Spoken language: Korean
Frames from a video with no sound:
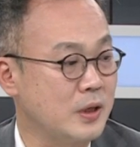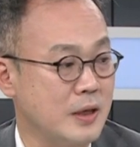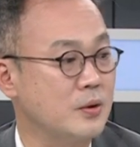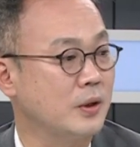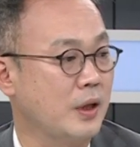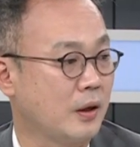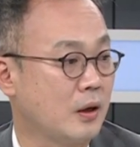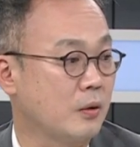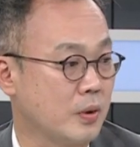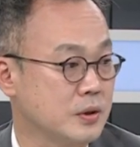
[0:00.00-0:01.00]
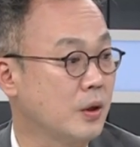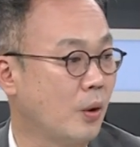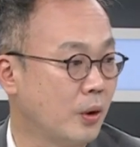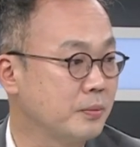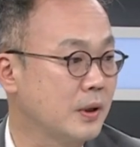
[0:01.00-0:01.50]
해석이 되기가 굉장히
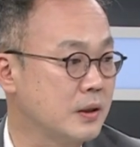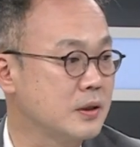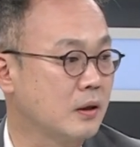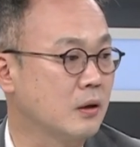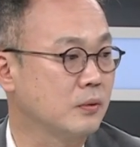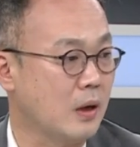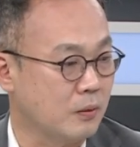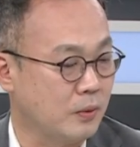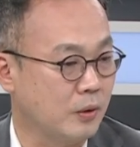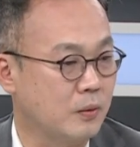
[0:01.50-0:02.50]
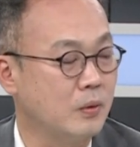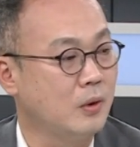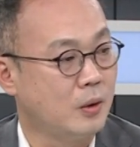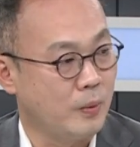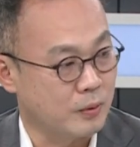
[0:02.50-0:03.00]
어렵다는 생각도 갖고 있고
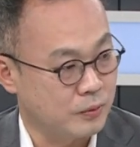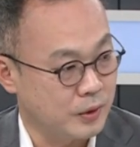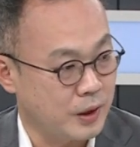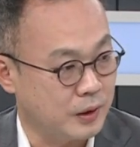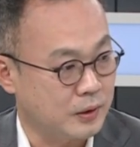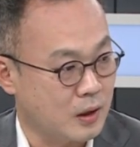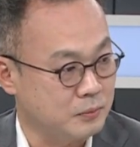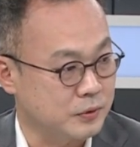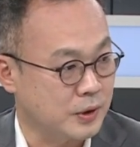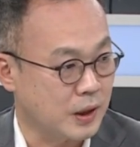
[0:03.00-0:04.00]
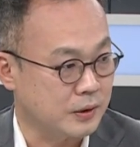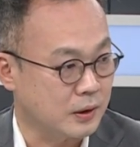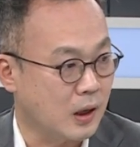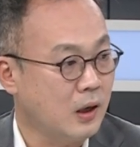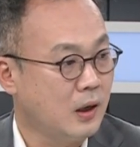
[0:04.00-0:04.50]
외국인의 이탈
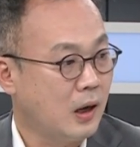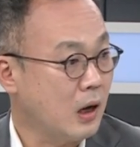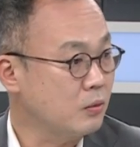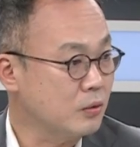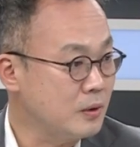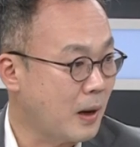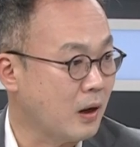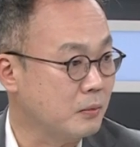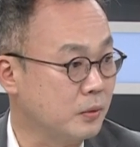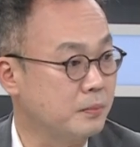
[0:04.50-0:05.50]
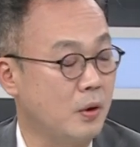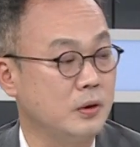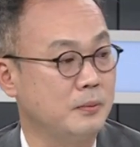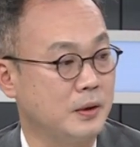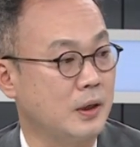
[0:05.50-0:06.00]
문제라든가 한국을 바라보는
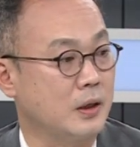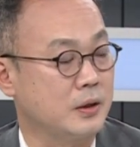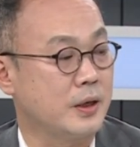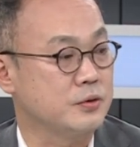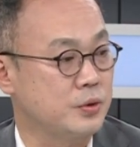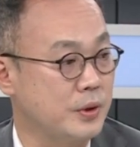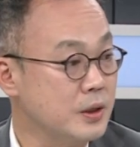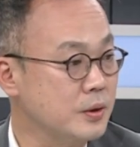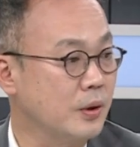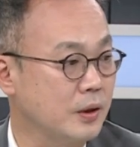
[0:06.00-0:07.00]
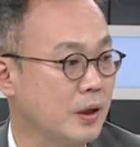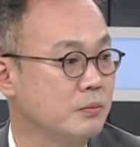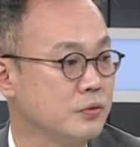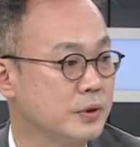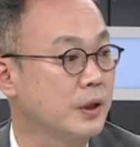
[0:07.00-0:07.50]
펀드멘탈에 대한 취약성에
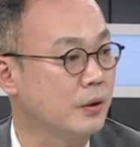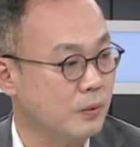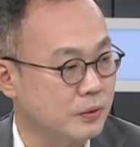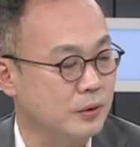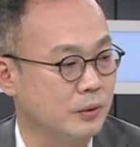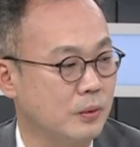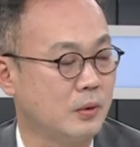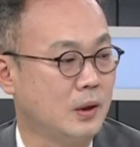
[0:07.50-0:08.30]
대한 문제 네. 이런 것들도